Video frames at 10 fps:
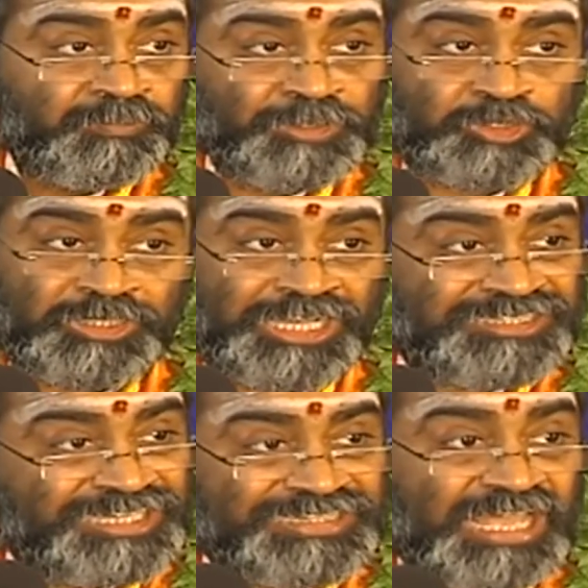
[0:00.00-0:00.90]

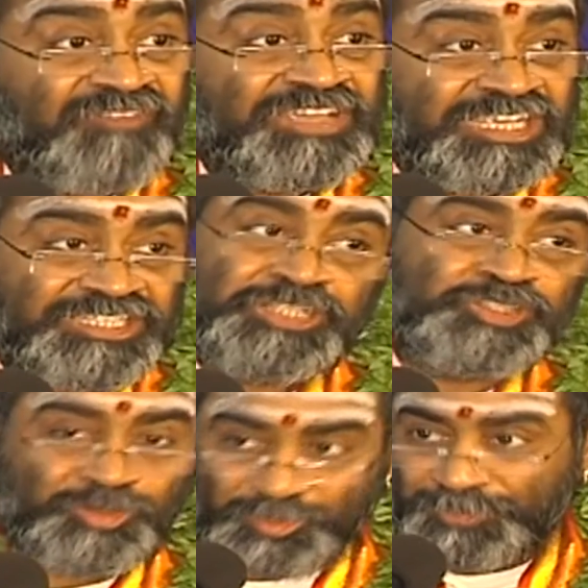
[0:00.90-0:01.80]
పితృయజ్ఞ దేవయజ్ఞ
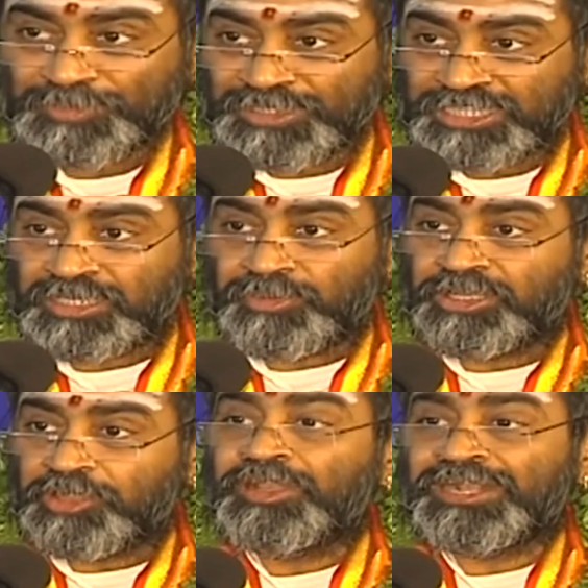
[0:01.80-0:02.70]
స్వరూపుడు యజ్ఞములు
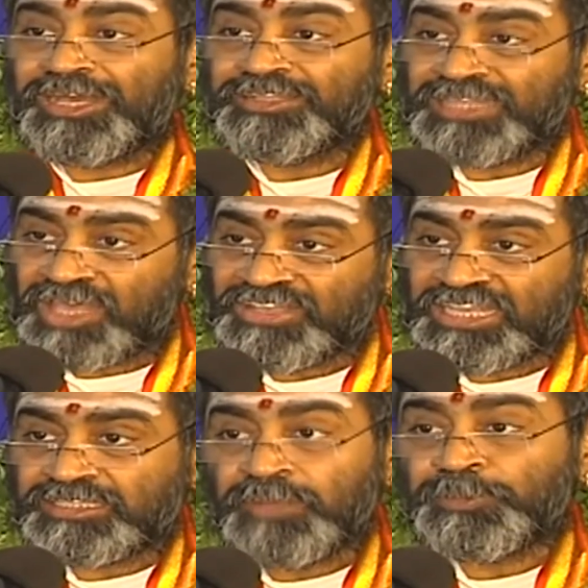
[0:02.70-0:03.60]
రెండు రకాలు
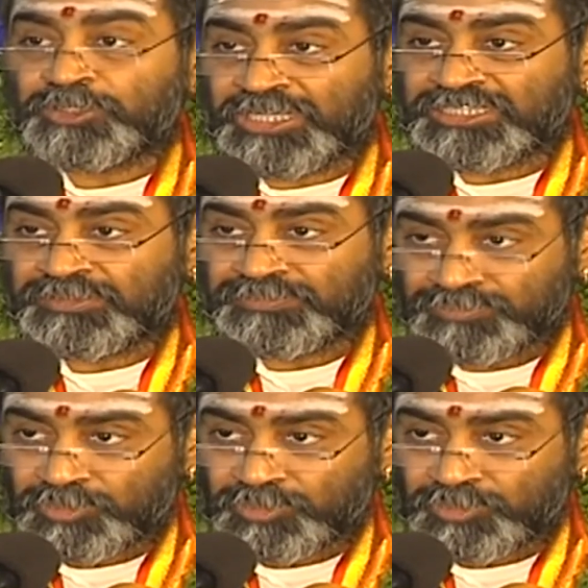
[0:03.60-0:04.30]
దేవయజ్ఞం పితృయజ్ఞం